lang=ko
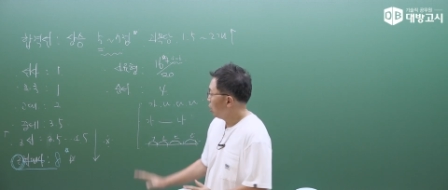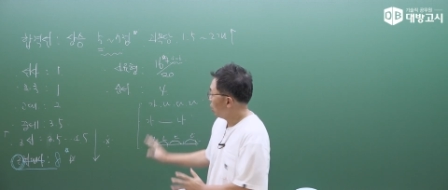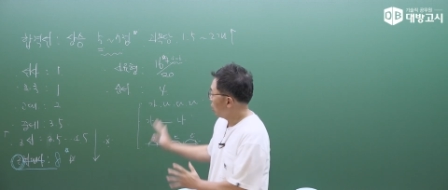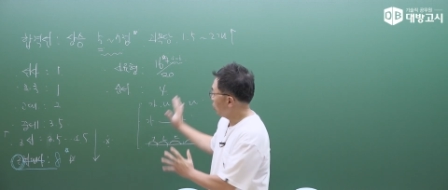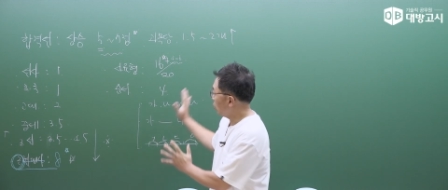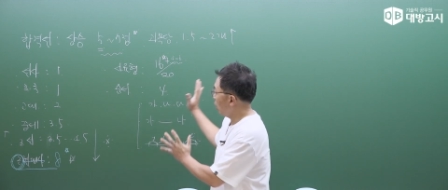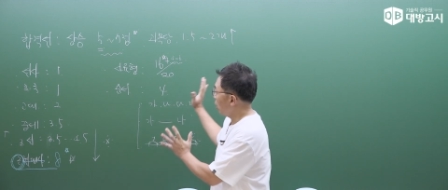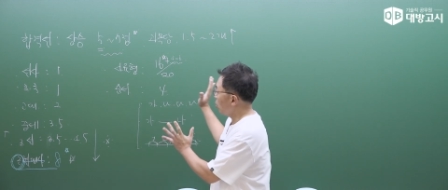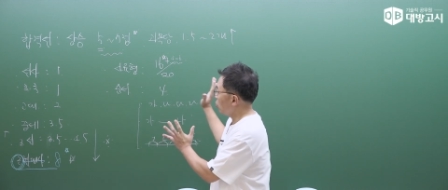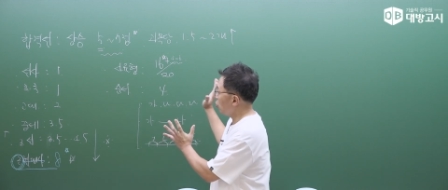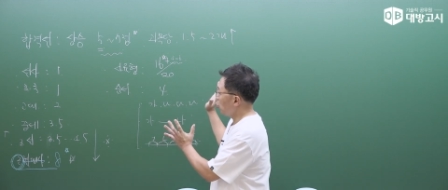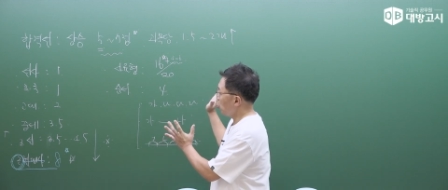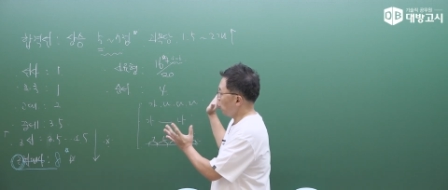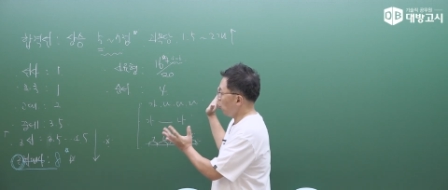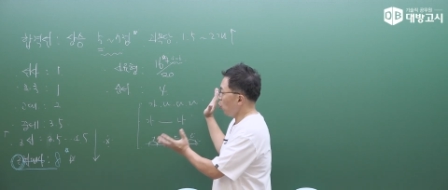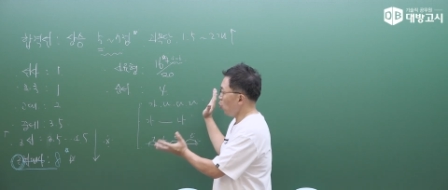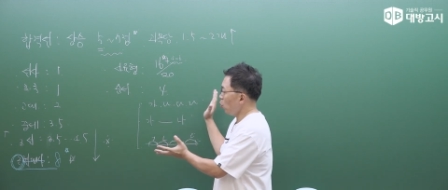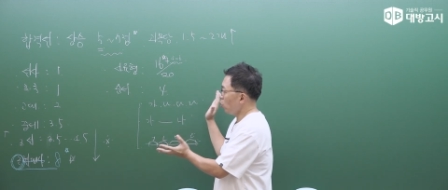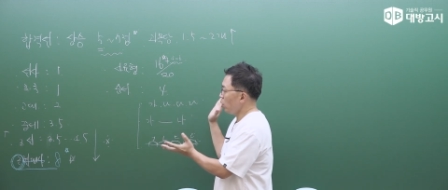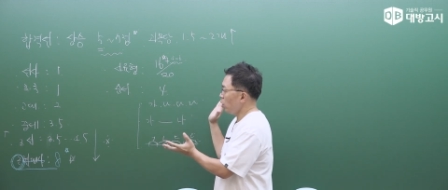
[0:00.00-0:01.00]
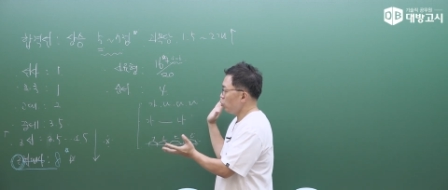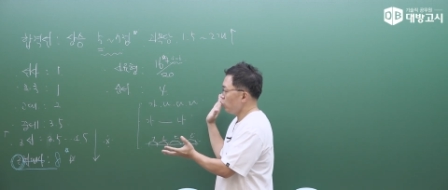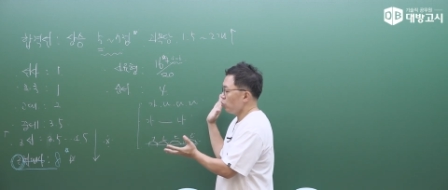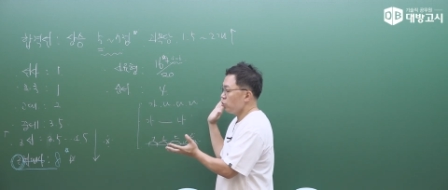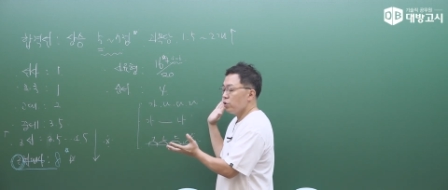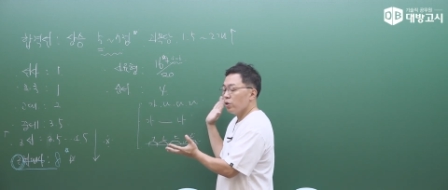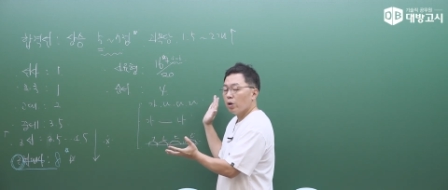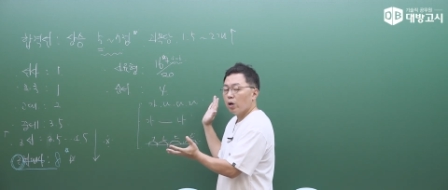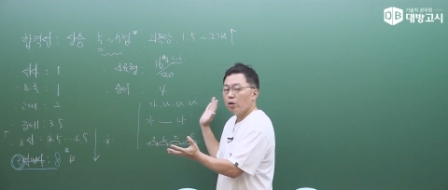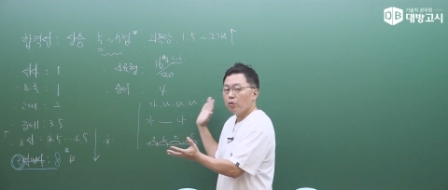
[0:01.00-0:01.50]
어, 대략적으로 이렇게
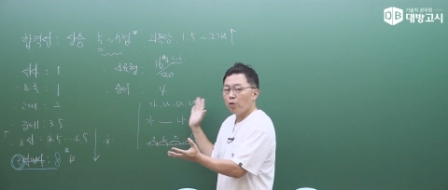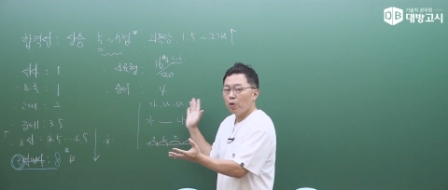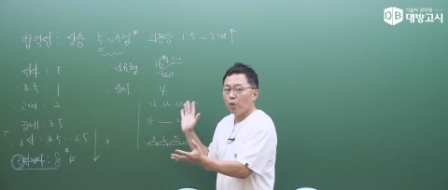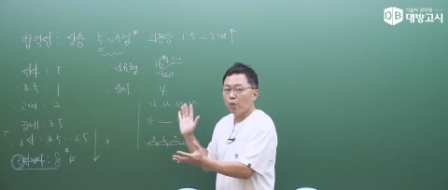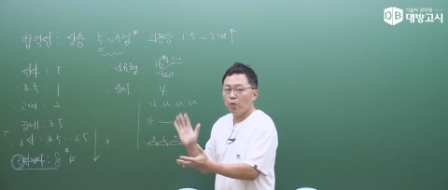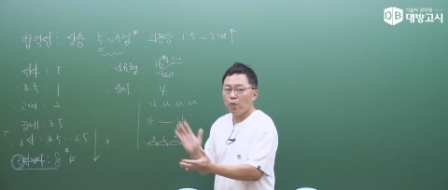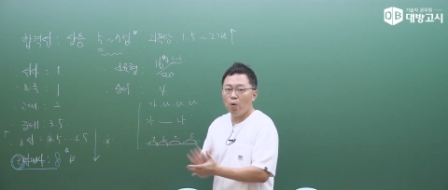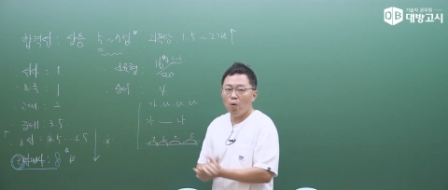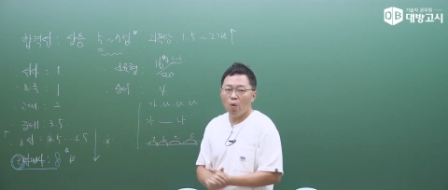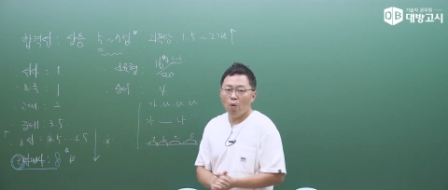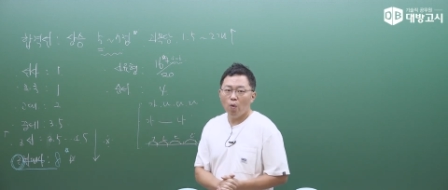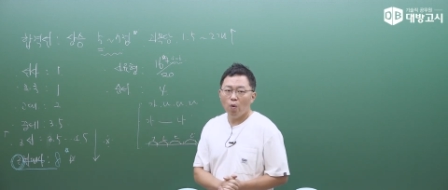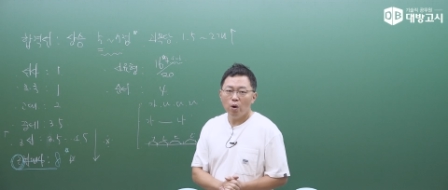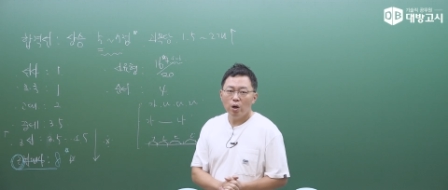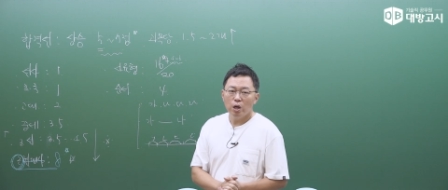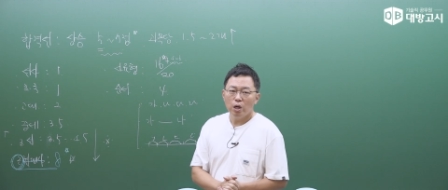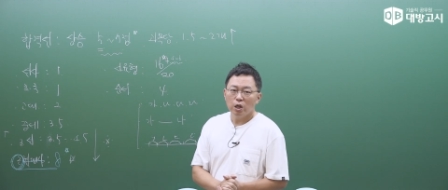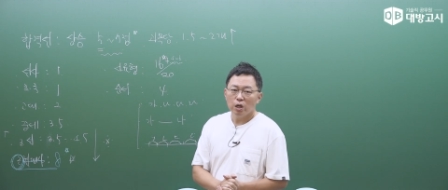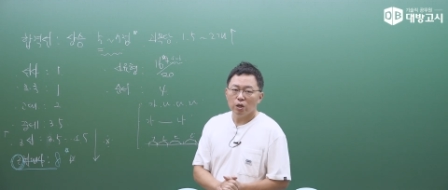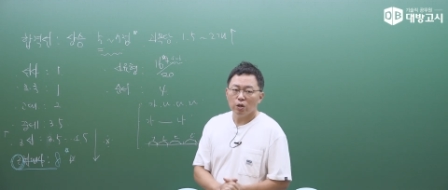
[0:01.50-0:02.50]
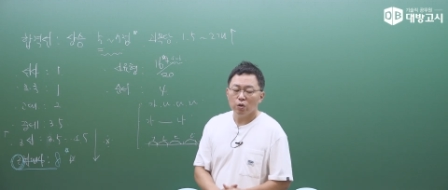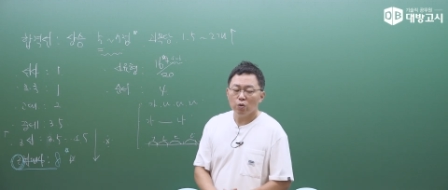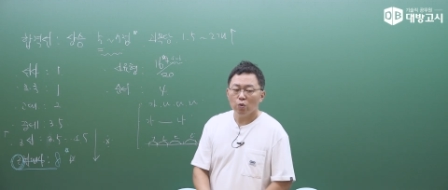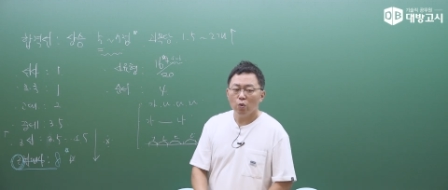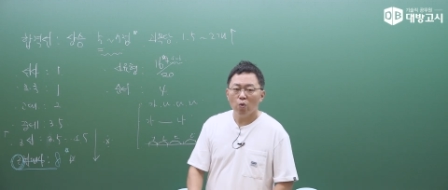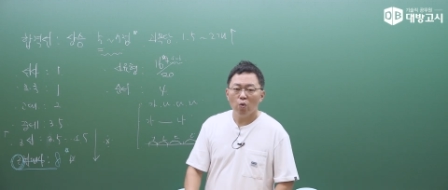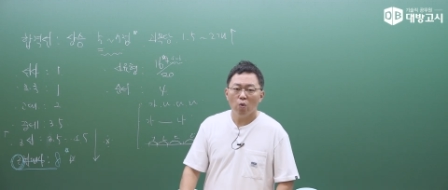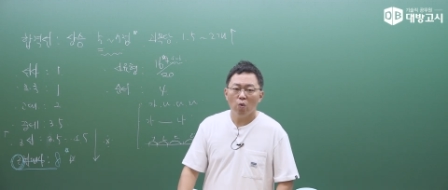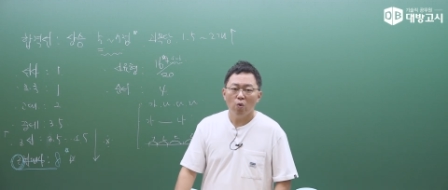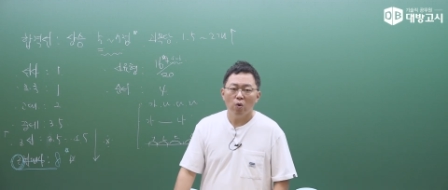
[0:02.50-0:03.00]
출제가 되었고
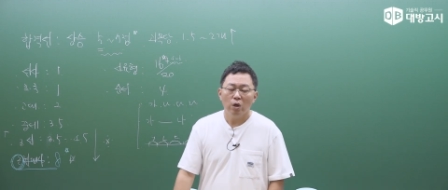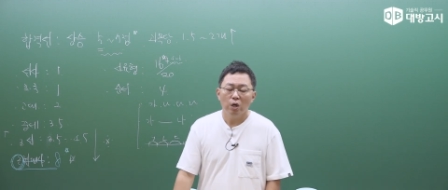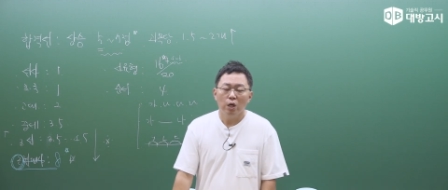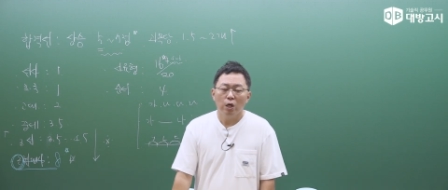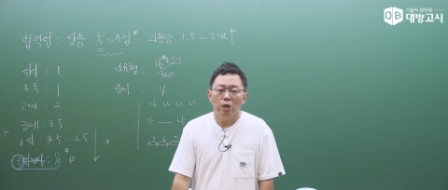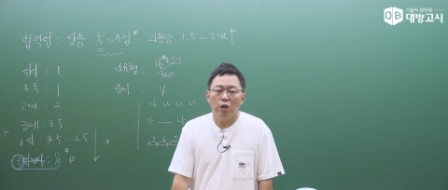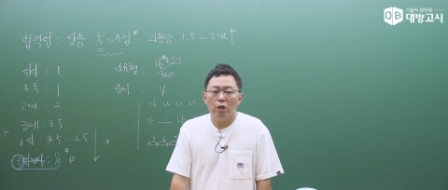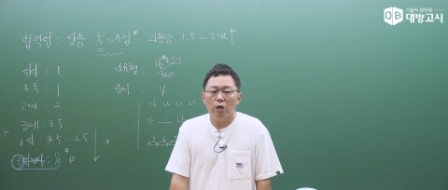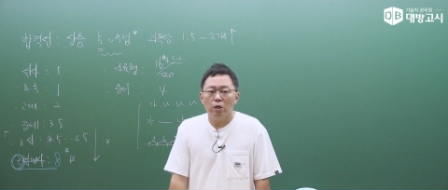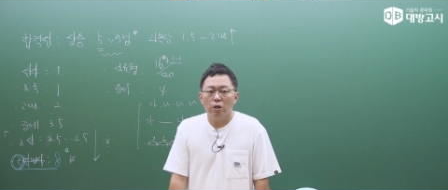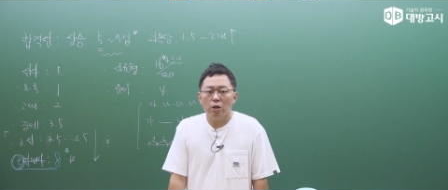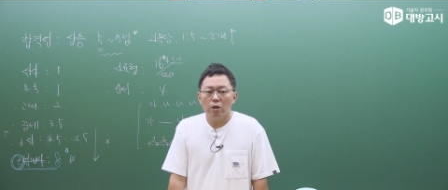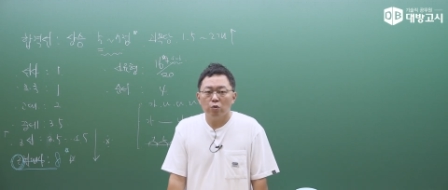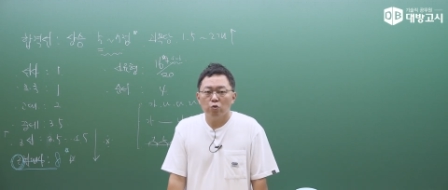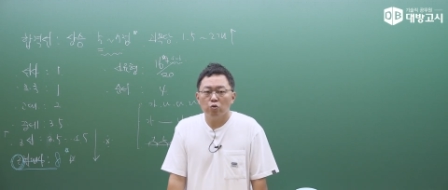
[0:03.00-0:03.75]
그리고 어,